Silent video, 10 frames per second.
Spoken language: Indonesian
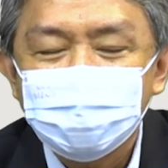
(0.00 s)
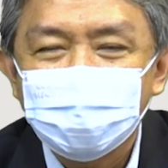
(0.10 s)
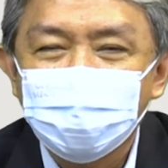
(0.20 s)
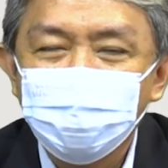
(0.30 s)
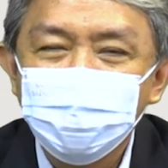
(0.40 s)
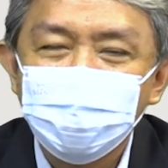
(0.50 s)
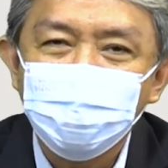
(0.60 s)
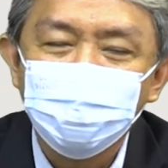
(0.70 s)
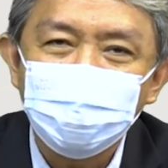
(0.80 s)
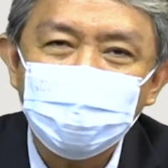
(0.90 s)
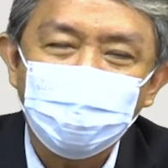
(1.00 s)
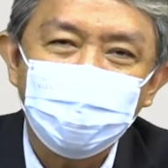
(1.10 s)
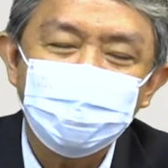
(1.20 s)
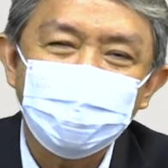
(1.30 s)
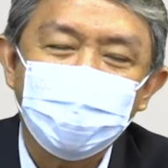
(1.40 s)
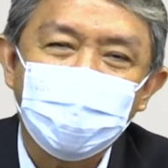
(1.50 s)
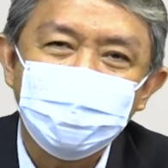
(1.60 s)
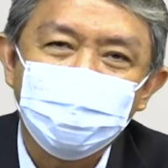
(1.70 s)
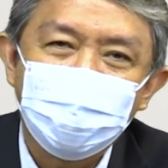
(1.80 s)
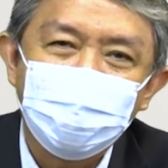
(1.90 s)
karena menjadi murid Tuhan Yesus pada
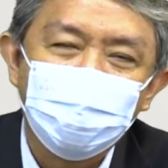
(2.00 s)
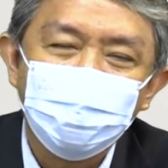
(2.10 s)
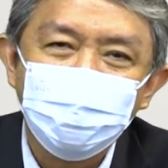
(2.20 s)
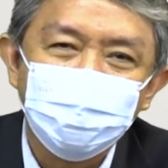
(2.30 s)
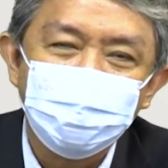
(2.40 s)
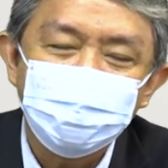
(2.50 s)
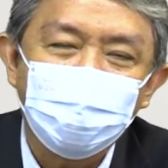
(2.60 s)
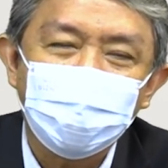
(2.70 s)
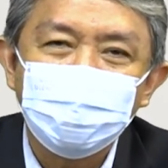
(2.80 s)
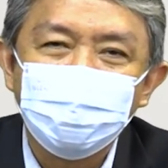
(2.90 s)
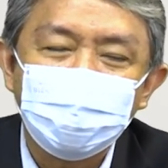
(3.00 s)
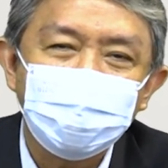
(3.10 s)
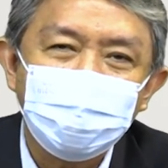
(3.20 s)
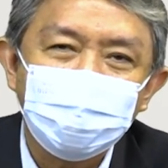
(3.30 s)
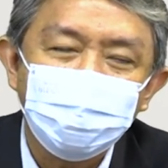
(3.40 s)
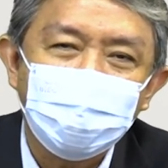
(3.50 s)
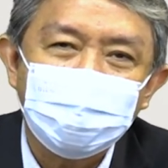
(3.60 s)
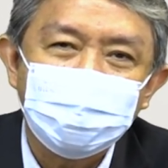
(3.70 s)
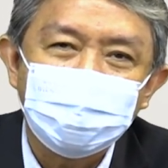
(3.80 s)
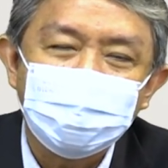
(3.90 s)
zaman dahulu, seorang murid itu
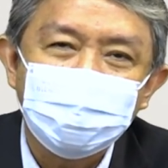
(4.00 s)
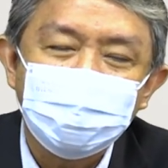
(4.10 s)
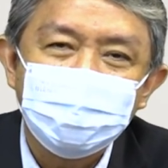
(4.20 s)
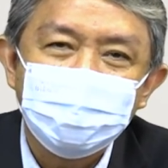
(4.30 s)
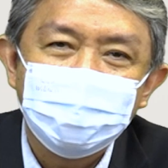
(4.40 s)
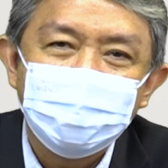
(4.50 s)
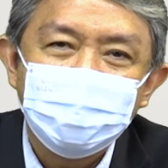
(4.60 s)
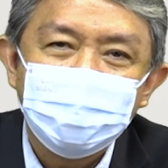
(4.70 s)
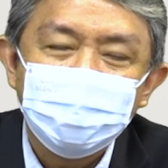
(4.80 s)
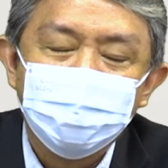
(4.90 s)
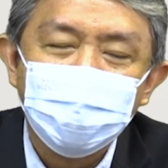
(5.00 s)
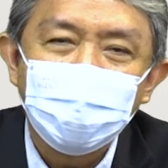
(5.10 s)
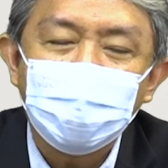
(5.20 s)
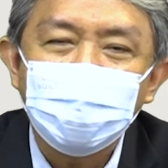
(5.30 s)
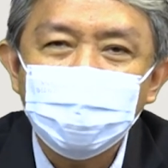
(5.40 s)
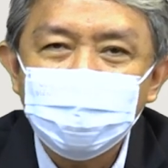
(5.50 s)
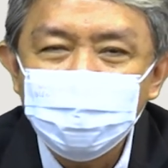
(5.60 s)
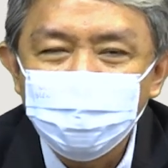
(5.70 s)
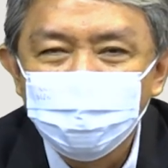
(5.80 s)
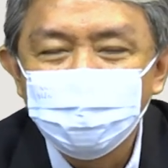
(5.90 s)
adalah melayani
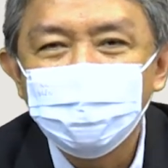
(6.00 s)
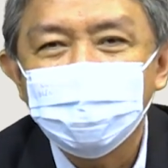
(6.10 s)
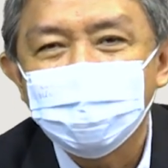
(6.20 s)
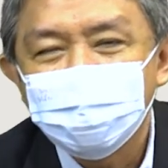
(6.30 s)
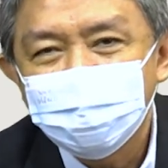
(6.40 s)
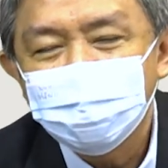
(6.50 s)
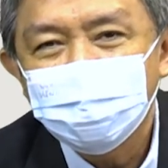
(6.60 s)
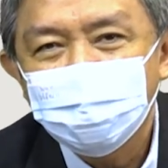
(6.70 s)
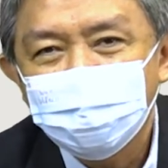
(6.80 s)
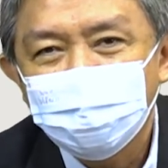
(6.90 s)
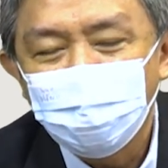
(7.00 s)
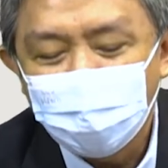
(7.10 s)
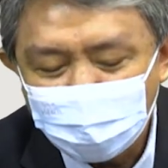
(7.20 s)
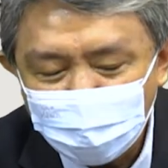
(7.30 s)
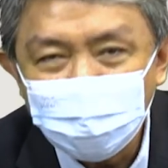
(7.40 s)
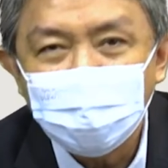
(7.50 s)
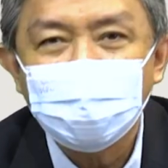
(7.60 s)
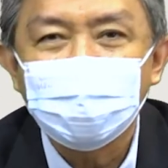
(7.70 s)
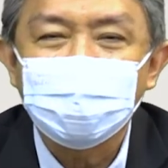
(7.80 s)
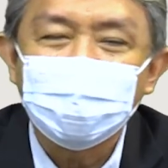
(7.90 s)
gurunya. Oleh karena tidak
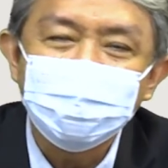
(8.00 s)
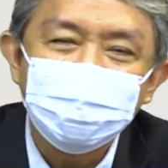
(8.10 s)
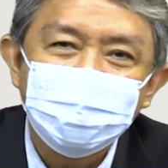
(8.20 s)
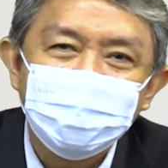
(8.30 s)
heran,